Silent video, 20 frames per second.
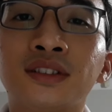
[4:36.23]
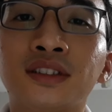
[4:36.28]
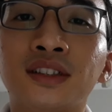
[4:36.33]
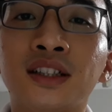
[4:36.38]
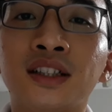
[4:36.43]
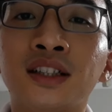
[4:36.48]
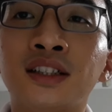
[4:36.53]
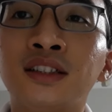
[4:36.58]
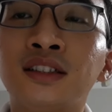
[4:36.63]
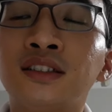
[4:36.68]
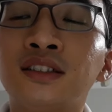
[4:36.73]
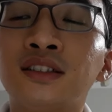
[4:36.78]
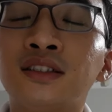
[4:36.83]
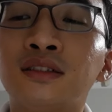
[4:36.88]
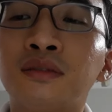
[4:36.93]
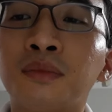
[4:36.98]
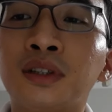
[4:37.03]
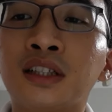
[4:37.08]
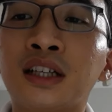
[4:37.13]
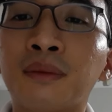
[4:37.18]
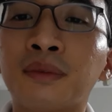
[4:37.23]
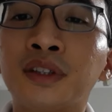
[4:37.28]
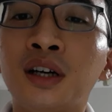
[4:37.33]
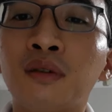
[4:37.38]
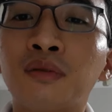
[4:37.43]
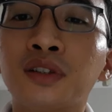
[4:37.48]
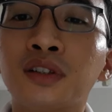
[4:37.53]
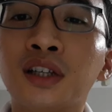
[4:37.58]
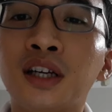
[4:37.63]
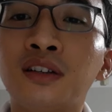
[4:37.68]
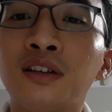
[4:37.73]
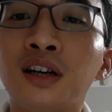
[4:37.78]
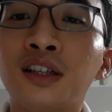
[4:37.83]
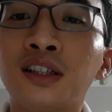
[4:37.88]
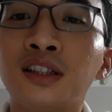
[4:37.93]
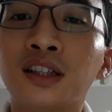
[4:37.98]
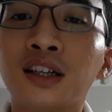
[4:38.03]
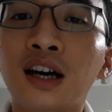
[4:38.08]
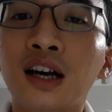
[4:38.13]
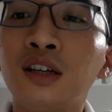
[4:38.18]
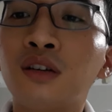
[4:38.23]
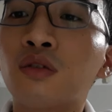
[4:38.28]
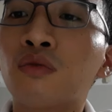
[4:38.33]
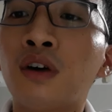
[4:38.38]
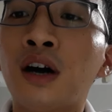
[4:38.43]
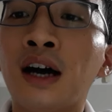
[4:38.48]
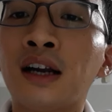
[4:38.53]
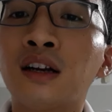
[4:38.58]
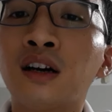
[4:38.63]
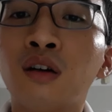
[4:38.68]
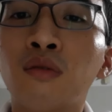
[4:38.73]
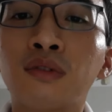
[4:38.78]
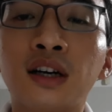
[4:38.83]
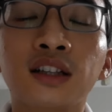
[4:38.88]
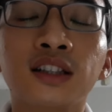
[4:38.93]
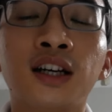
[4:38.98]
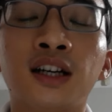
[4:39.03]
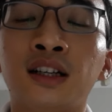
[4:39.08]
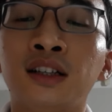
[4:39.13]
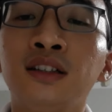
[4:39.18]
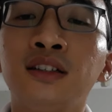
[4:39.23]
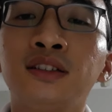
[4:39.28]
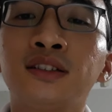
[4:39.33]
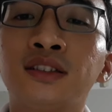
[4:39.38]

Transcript: Đấy, mình cảm thấy học như thế nó là khá hiệu quả, nó không căng thẳng.